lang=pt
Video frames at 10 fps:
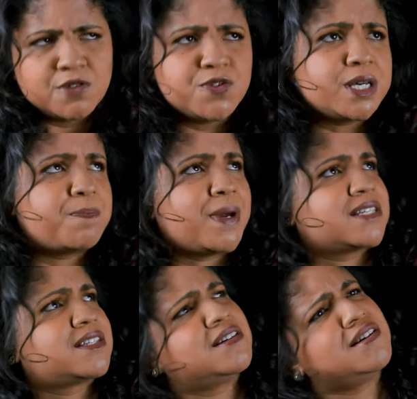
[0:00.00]
Você
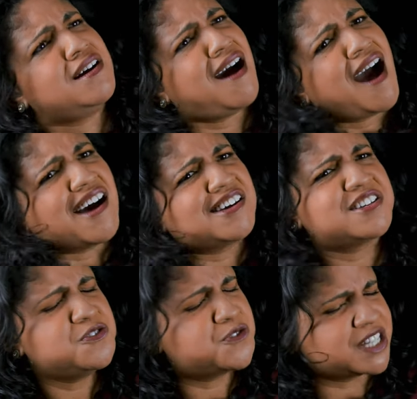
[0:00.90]
pensa, ah,
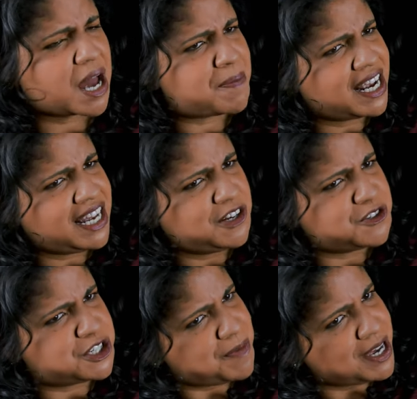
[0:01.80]
não vou dar para ele
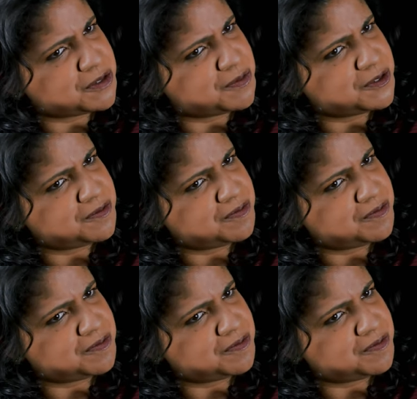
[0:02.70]
hoje mesmo.